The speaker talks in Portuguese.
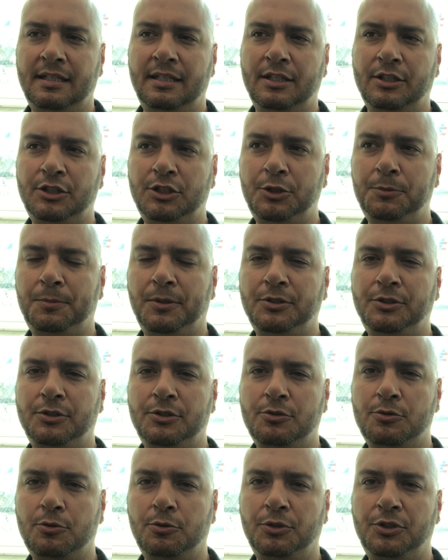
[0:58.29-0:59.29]
e a gente pode
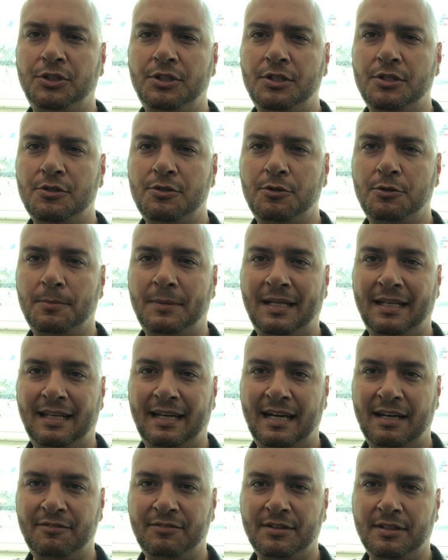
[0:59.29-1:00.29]
discutir isso numa
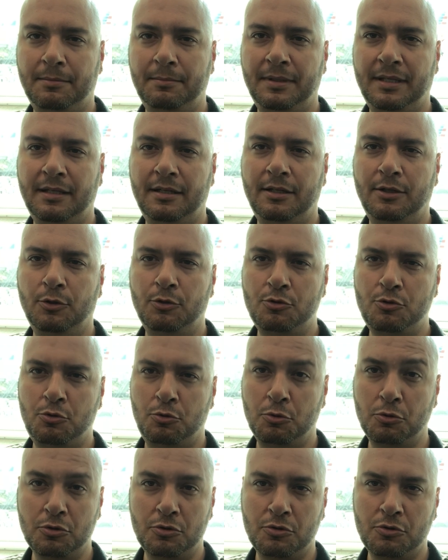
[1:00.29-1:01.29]
live também e nos
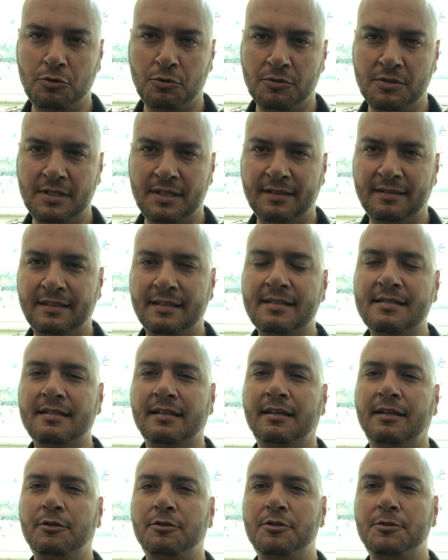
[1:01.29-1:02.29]
cursos com certeza,
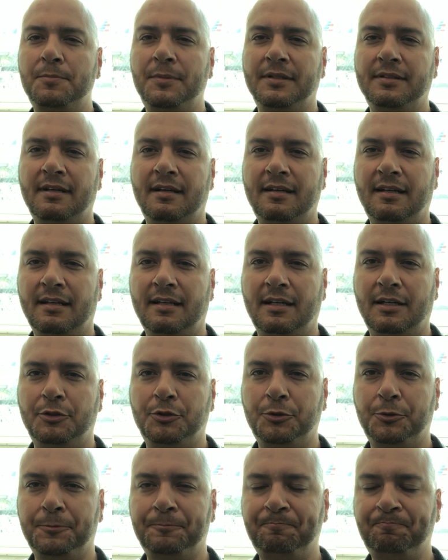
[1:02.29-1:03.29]
né, no Despertar
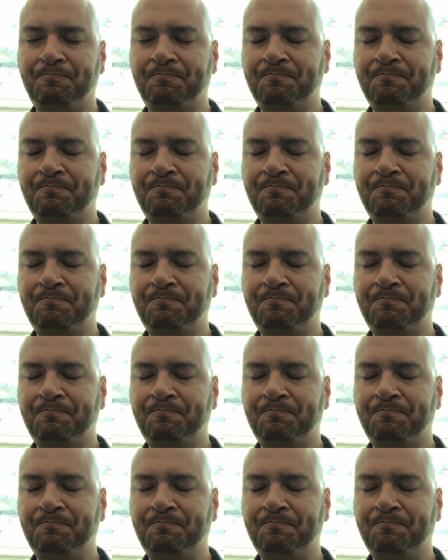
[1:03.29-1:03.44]
Galáctico.